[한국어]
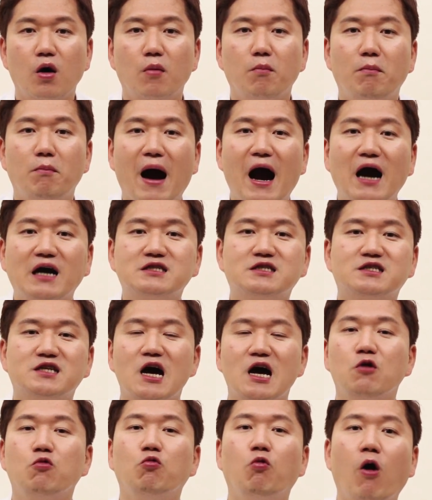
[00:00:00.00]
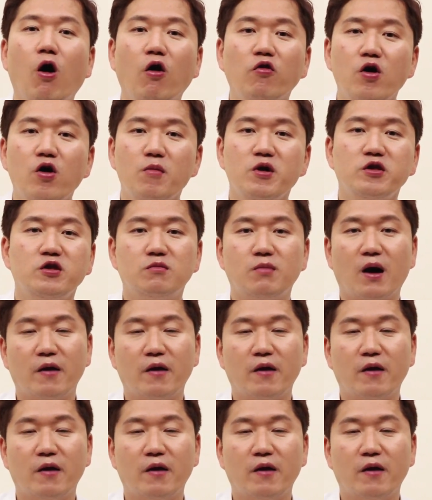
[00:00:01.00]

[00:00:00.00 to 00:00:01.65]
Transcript: 막상 원어맨을